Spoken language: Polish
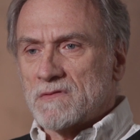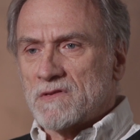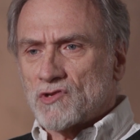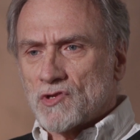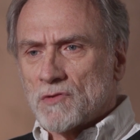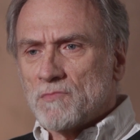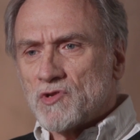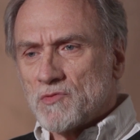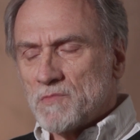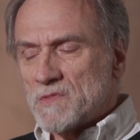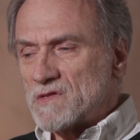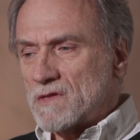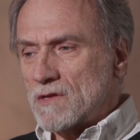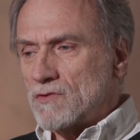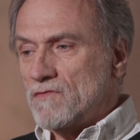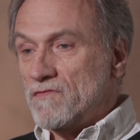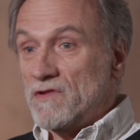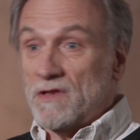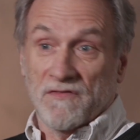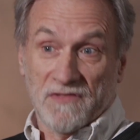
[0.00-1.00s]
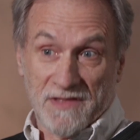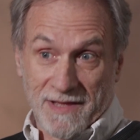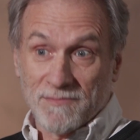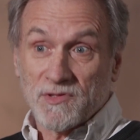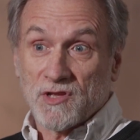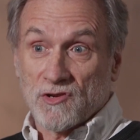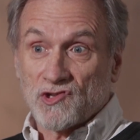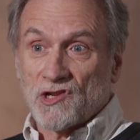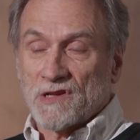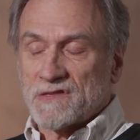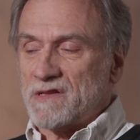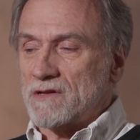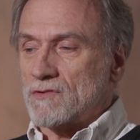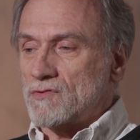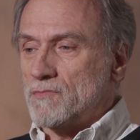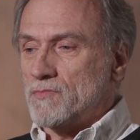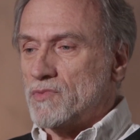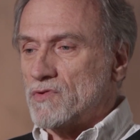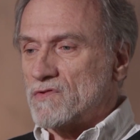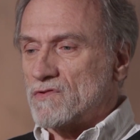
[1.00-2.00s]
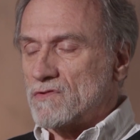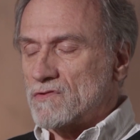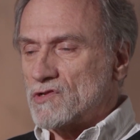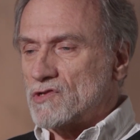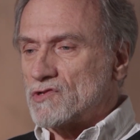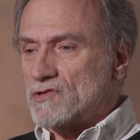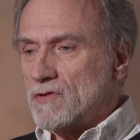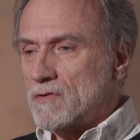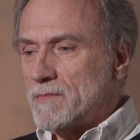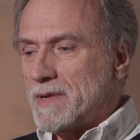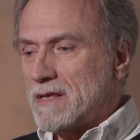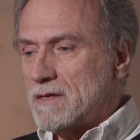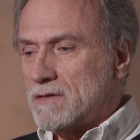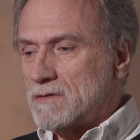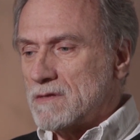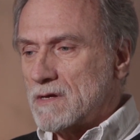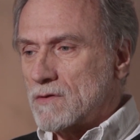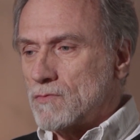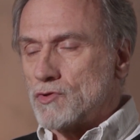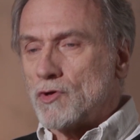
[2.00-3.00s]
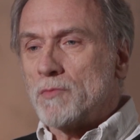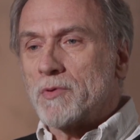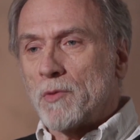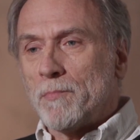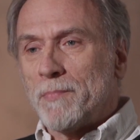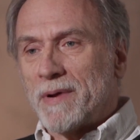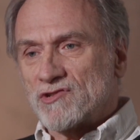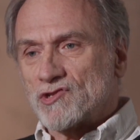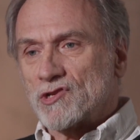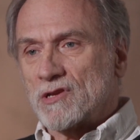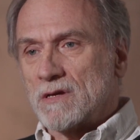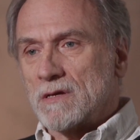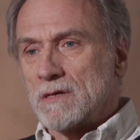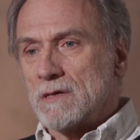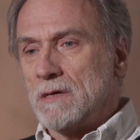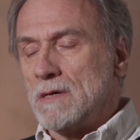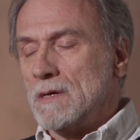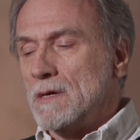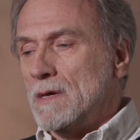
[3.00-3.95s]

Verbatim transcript: Zresztą myśmy stanowili w tamtych czasach, to było rzecz normalna, taką dobrą paczkę